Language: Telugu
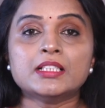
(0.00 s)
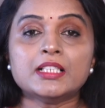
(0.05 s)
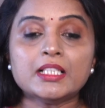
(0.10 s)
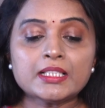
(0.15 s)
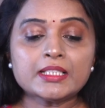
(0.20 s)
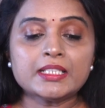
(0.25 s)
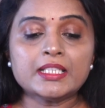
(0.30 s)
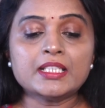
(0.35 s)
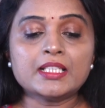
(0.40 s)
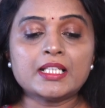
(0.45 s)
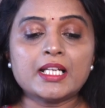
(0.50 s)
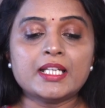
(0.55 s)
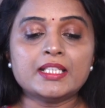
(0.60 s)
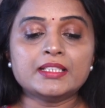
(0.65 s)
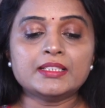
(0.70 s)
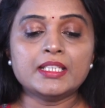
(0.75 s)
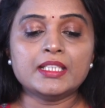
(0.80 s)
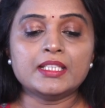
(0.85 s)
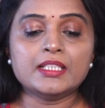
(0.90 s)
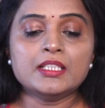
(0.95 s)
థర్డ్ టీకా
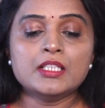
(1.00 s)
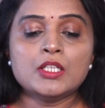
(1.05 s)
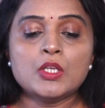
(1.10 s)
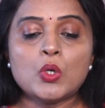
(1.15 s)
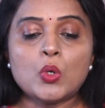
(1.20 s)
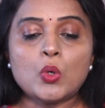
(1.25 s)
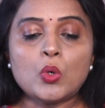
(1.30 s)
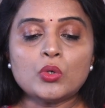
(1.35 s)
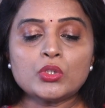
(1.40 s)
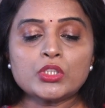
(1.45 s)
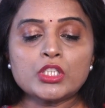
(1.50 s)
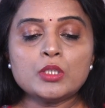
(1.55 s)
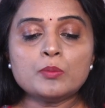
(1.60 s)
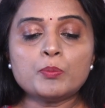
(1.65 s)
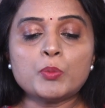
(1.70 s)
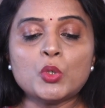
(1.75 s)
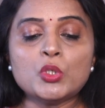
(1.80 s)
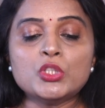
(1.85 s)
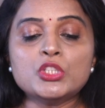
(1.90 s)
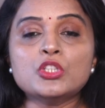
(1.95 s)
ఇది ఓరల్
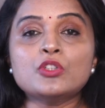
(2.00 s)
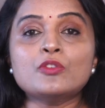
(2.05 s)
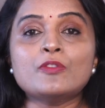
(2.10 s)
పోలియో